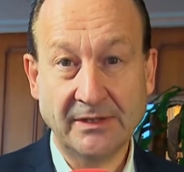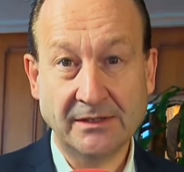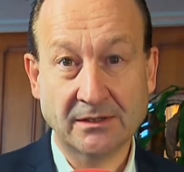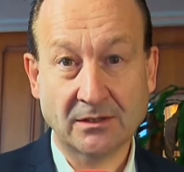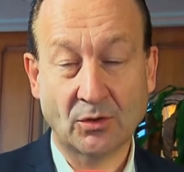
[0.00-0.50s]

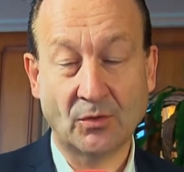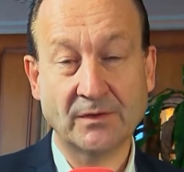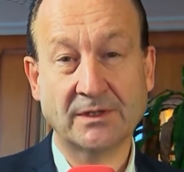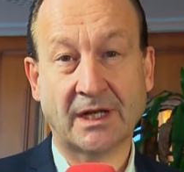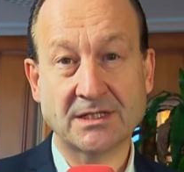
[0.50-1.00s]
weiter
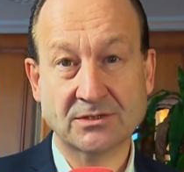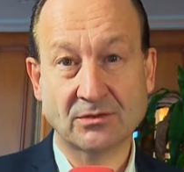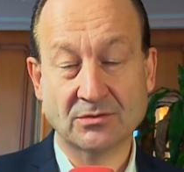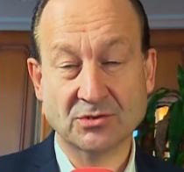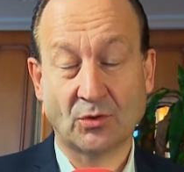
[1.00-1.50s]
und die
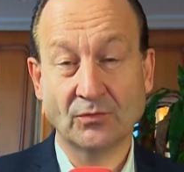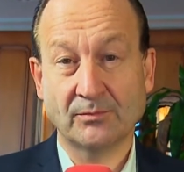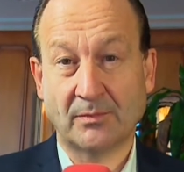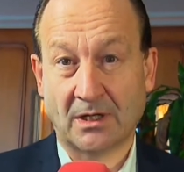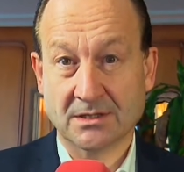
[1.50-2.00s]
Restaurants
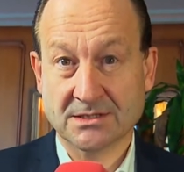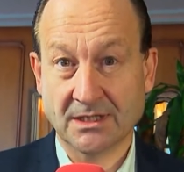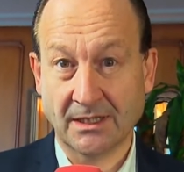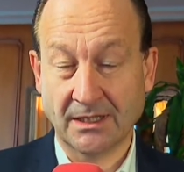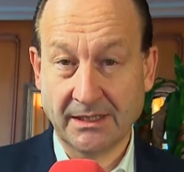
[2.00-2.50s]
und Bars
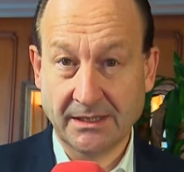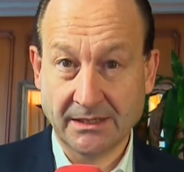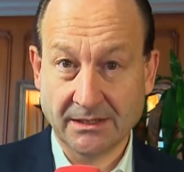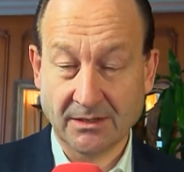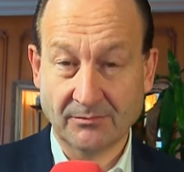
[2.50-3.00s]

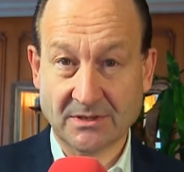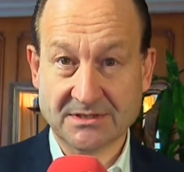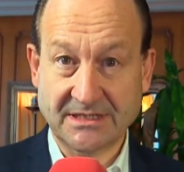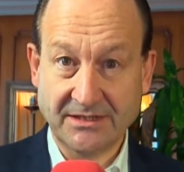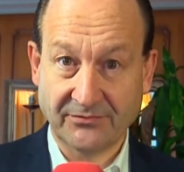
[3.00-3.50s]
leiden
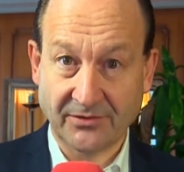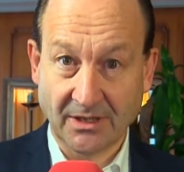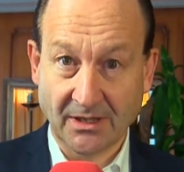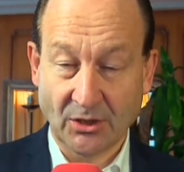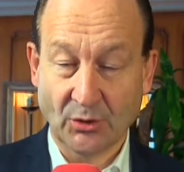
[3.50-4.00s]
massiv.
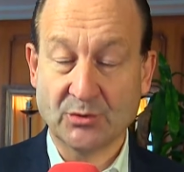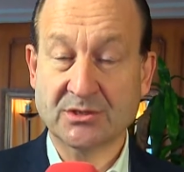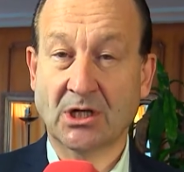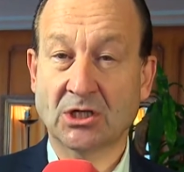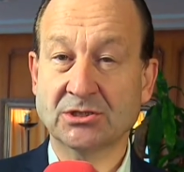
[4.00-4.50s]

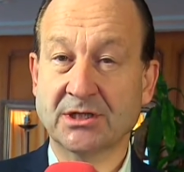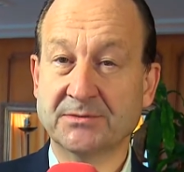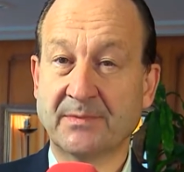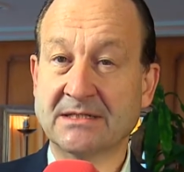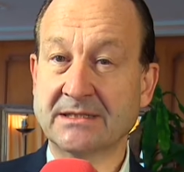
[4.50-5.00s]
Unser Gast
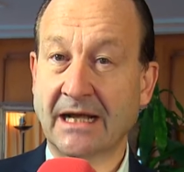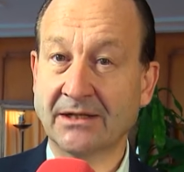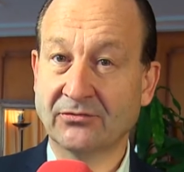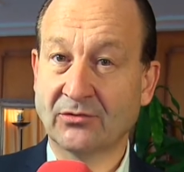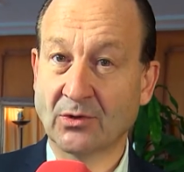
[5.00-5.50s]
ist
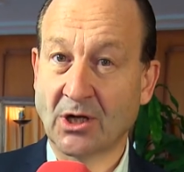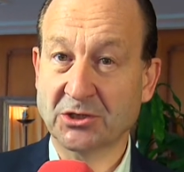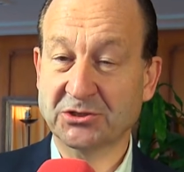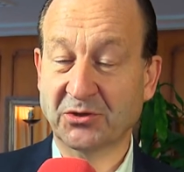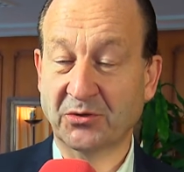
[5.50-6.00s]
Präsident von
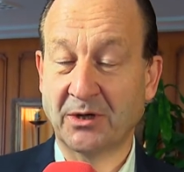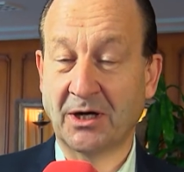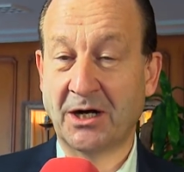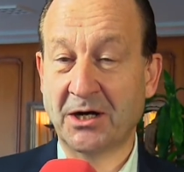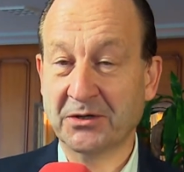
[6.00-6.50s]
Gastro
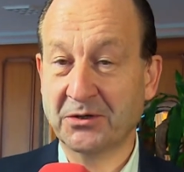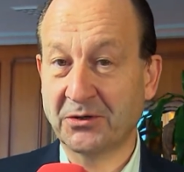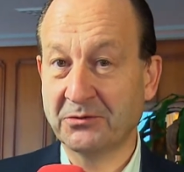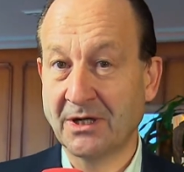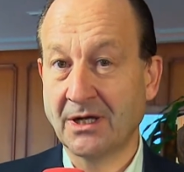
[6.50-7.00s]

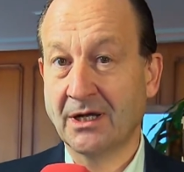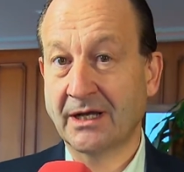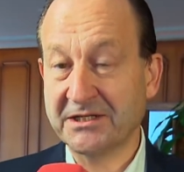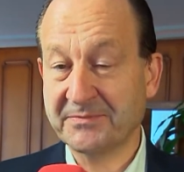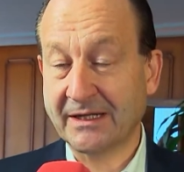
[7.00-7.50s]
Aargau,
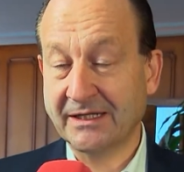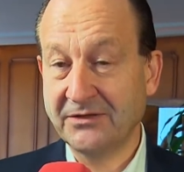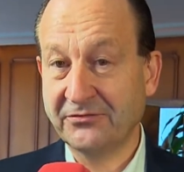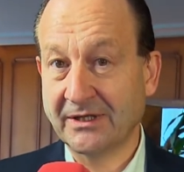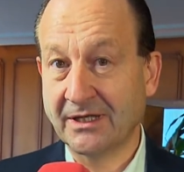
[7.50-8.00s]

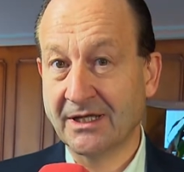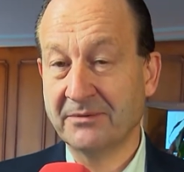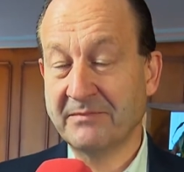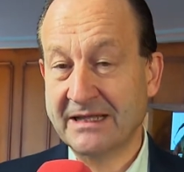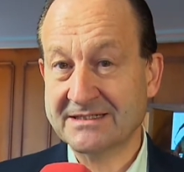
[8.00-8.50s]
respektive
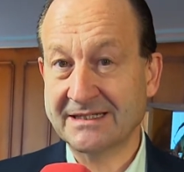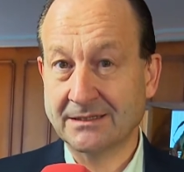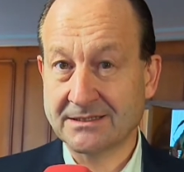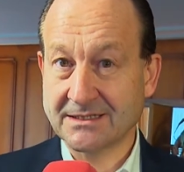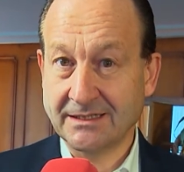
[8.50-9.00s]
wir
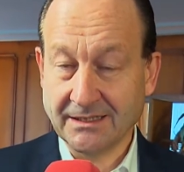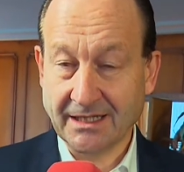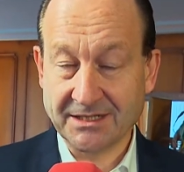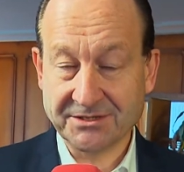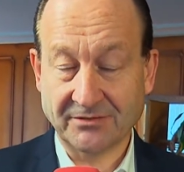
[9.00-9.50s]
sind seine
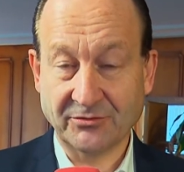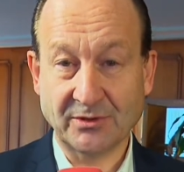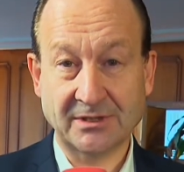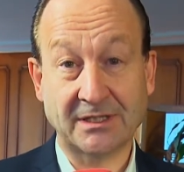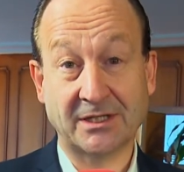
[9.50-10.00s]
Gäste. Er
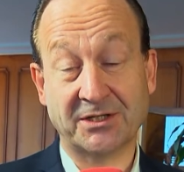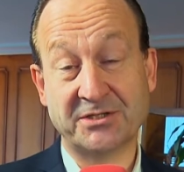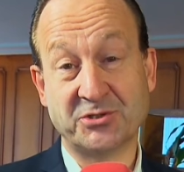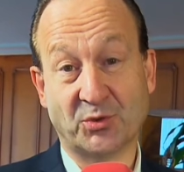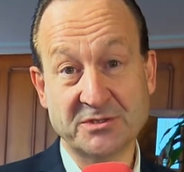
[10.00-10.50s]
führt den
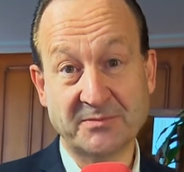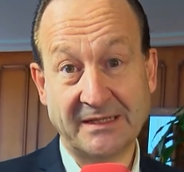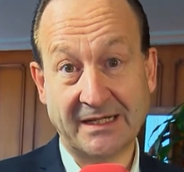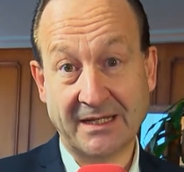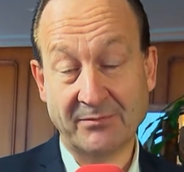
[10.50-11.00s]

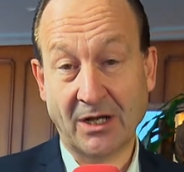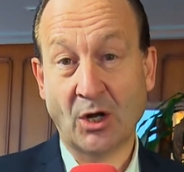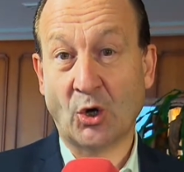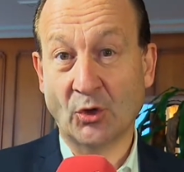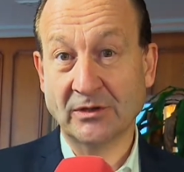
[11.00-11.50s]
Traditionsbetrieb
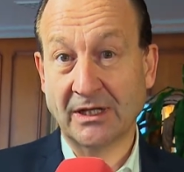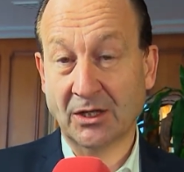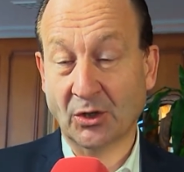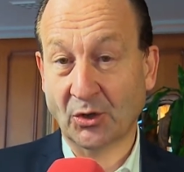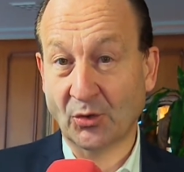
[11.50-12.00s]
Hotel
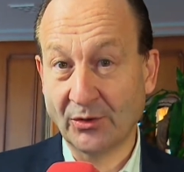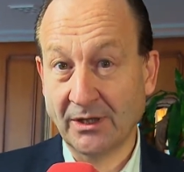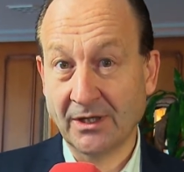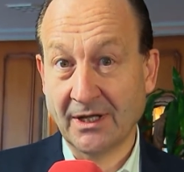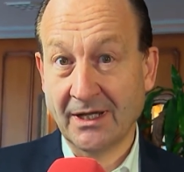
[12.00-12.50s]

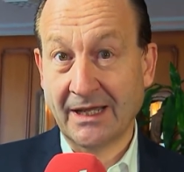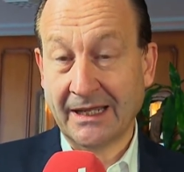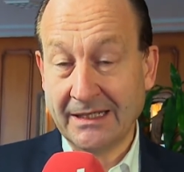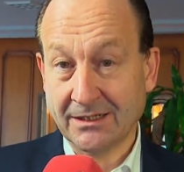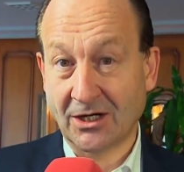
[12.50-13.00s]
Krone
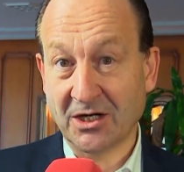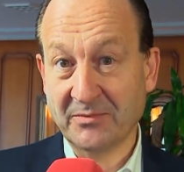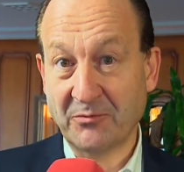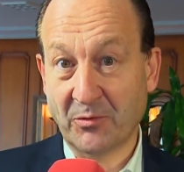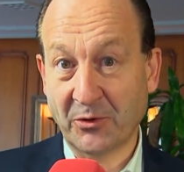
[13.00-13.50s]
in
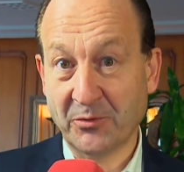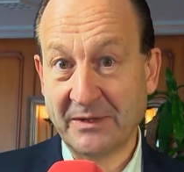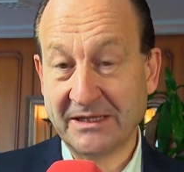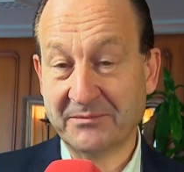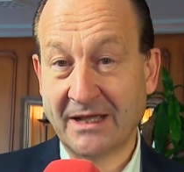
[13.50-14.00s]
Arbig, wo wir heute
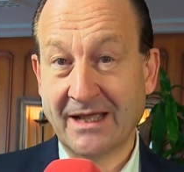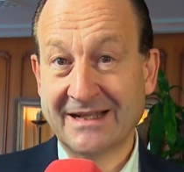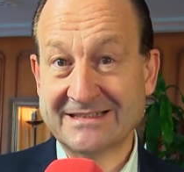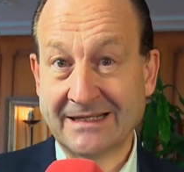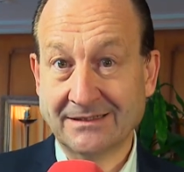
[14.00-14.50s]
mit dem
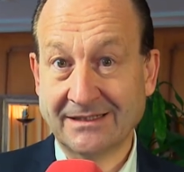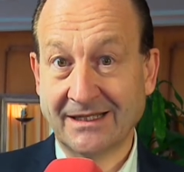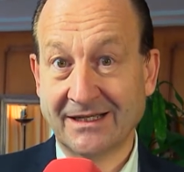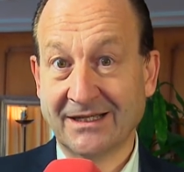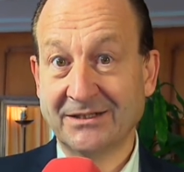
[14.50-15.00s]

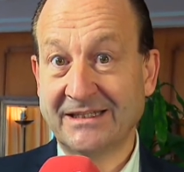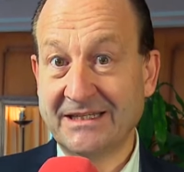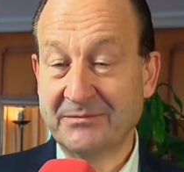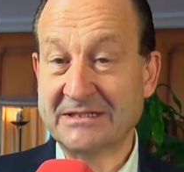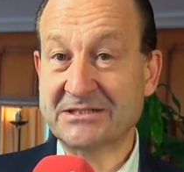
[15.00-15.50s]
ZT
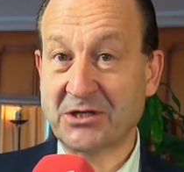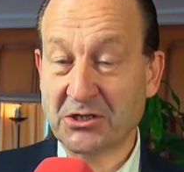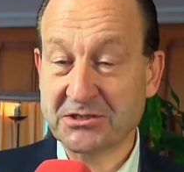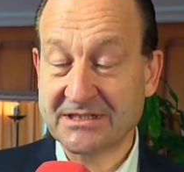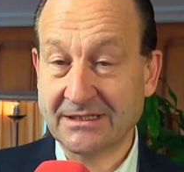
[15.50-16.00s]
Team zu
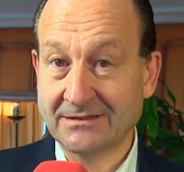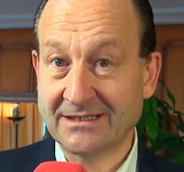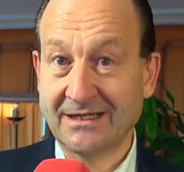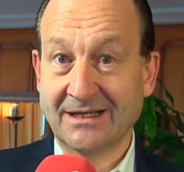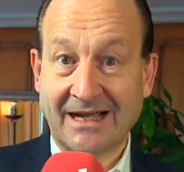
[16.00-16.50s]
Gast
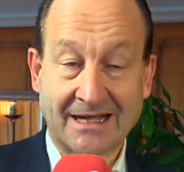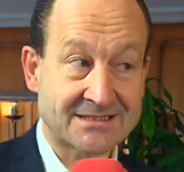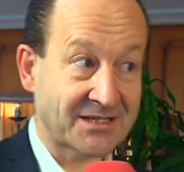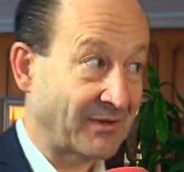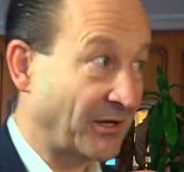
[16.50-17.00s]
sind.
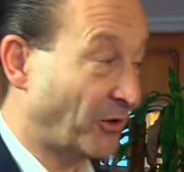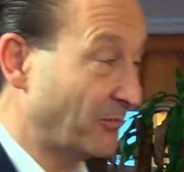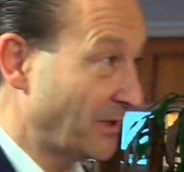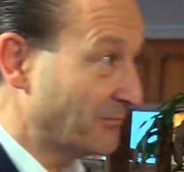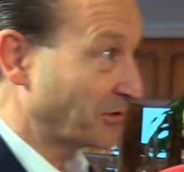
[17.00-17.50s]
Herzlich
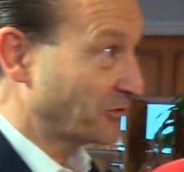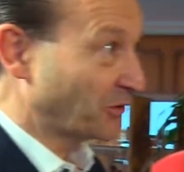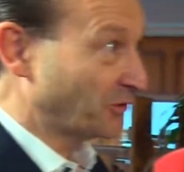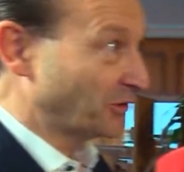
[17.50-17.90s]
willkommen, Bruno